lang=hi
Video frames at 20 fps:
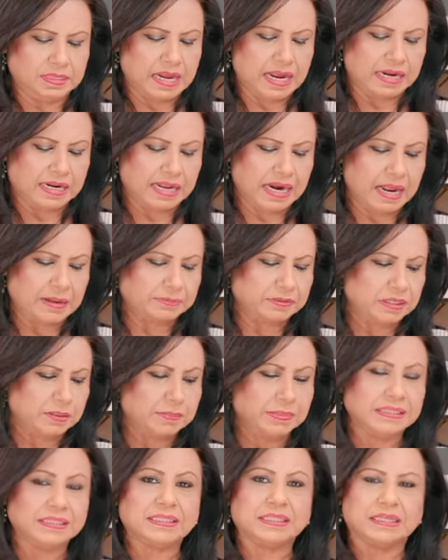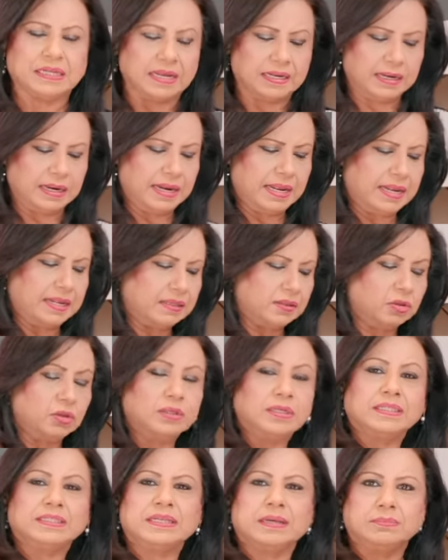अगर आप चम्मच से कर रहे हैं तो
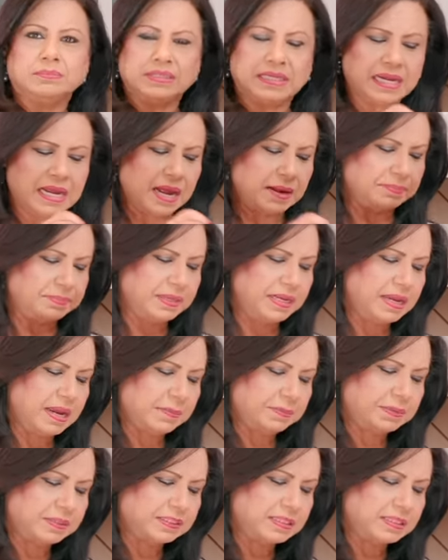ये समझें आप ये आपका